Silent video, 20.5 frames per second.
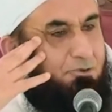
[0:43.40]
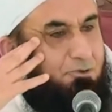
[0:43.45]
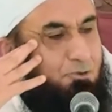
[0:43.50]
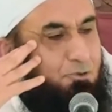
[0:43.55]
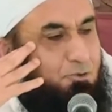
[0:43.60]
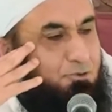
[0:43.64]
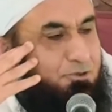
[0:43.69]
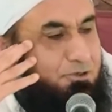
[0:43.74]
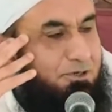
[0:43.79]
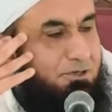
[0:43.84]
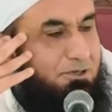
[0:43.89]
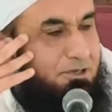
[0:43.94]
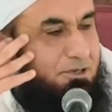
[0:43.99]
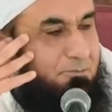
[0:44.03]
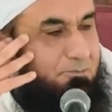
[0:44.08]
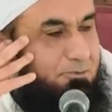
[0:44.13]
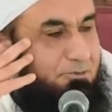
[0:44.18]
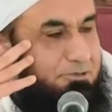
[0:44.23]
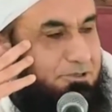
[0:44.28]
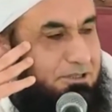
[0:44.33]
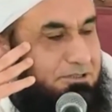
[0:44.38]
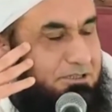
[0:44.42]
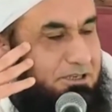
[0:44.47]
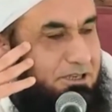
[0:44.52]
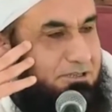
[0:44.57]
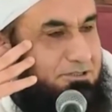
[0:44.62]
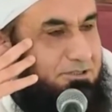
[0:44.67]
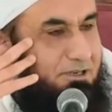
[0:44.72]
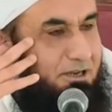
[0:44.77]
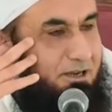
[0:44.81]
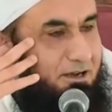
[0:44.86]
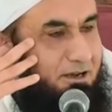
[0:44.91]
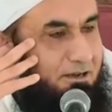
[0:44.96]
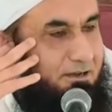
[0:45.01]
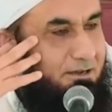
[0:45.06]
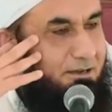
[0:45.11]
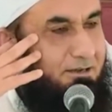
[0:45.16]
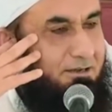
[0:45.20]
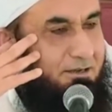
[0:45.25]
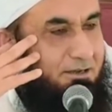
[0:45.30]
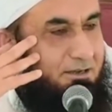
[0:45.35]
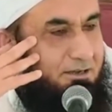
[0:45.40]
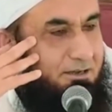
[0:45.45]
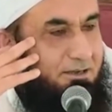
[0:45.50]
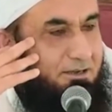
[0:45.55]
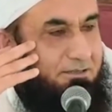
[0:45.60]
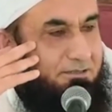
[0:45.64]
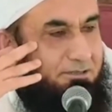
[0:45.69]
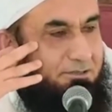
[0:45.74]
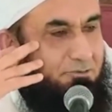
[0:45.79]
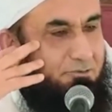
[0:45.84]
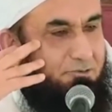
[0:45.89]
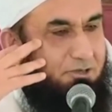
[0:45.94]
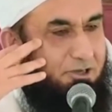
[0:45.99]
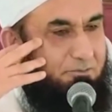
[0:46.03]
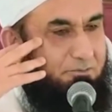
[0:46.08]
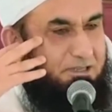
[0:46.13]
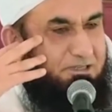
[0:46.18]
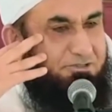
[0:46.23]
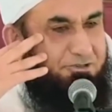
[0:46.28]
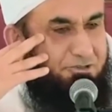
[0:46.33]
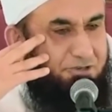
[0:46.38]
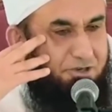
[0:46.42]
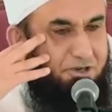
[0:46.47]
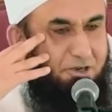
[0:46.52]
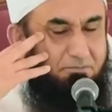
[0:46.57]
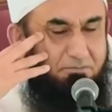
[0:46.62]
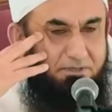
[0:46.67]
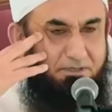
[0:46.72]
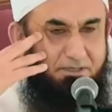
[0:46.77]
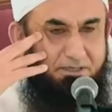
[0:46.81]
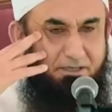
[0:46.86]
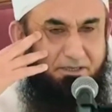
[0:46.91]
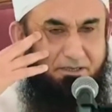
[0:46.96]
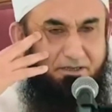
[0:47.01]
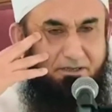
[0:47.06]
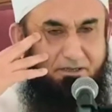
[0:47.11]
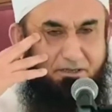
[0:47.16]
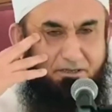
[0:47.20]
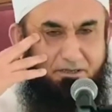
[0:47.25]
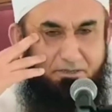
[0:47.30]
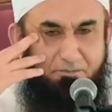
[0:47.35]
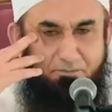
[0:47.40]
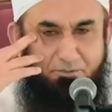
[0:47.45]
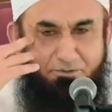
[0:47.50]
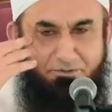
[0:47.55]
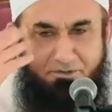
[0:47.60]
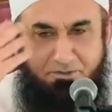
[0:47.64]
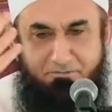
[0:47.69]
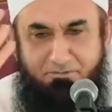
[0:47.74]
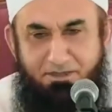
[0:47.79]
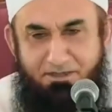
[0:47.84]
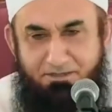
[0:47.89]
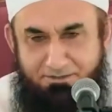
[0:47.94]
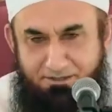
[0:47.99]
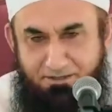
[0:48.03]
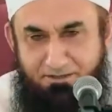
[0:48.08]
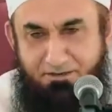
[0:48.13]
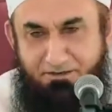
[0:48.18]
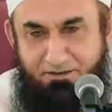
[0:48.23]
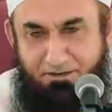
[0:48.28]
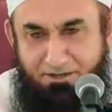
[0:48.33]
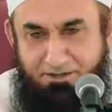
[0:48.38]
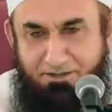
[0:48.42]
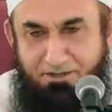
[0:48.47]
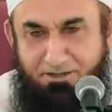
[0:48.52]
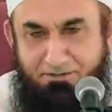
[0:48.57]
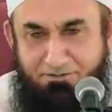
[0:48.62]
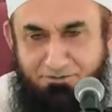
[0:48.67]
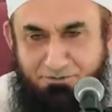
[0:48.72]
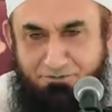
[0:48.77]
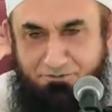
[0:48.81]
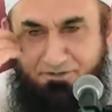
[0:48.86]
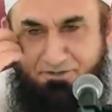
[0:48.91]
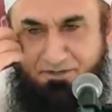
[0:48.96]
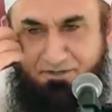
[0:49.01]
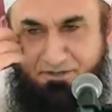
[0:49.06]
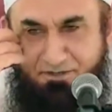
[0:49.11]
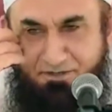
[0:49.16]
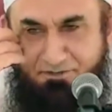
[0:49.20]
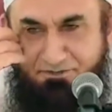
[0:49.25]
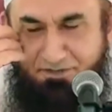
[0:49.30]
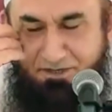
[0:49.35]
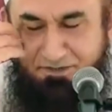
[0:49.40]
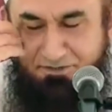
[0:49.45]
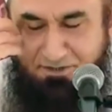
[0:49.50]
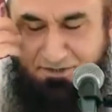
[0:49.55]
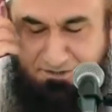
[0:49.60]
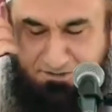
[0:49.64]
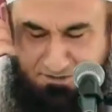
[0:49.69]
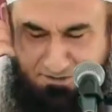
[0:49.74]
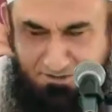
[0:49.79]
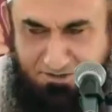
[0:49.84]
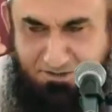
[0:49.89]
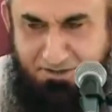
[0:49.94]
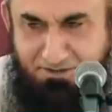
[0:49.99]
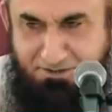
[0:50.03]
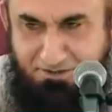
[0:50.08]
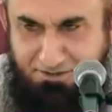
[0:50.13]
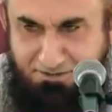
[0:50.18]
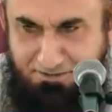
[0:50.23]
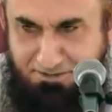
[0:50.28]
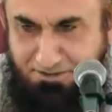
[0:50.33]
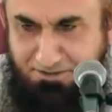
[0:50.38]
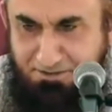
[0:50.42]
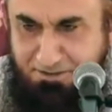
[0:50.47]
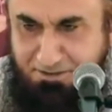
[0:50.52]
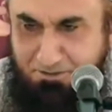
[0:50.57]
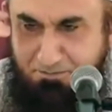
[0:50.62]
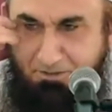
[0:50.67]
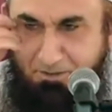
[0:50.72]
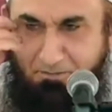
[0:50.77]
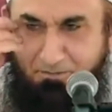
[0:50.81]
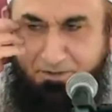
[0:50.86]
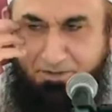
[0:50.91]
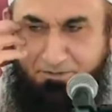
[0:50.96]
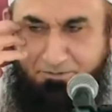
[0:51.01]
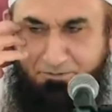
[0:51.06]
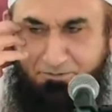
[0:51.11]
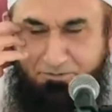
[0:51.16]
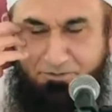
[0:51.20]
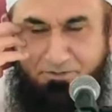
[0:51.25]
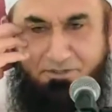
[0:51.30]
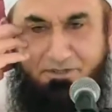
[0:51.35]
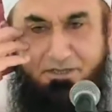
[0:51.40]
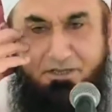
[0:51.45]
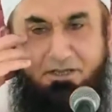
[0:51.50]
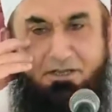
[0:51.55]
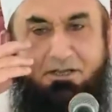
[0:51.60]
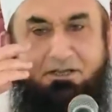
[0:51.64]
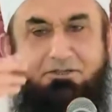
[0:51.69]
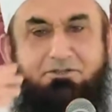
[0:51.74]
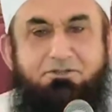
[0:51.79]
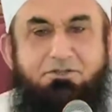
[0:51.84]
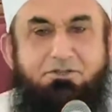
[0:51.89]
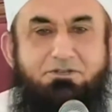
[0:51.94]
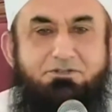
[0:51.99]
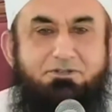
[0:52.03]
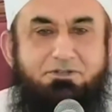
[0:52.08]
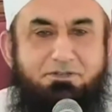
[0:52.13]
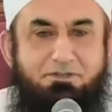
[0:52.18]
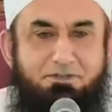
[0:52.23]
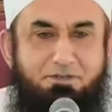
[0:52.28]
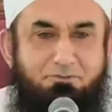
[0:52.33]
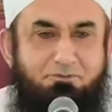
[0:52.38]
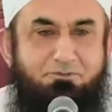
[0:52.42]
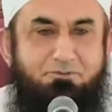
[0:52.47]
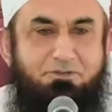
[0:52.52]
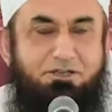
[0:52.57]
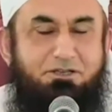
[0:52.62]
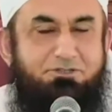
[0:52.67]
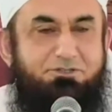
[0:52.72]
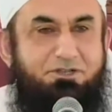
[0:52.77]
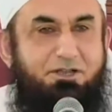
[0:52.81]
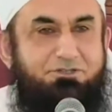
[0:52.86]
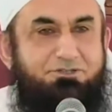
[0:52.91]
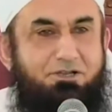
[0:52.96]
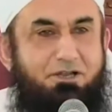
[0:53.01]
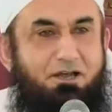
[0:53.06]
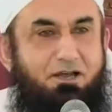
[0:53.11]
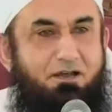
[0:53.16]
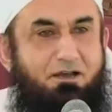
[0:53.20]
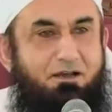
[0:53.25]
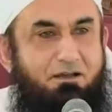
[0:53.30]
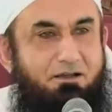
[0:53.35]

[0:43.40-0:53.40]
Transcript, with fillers: दूसरे ने पूछा चाचा तेन कैमिस्ट्री आँदी है अगे पुत्र मैं तो ना ही अच सुन अगे चाचा तेरी अद्धी जिंदगी बर्बाद हो तीसरे ने पूछा चाचा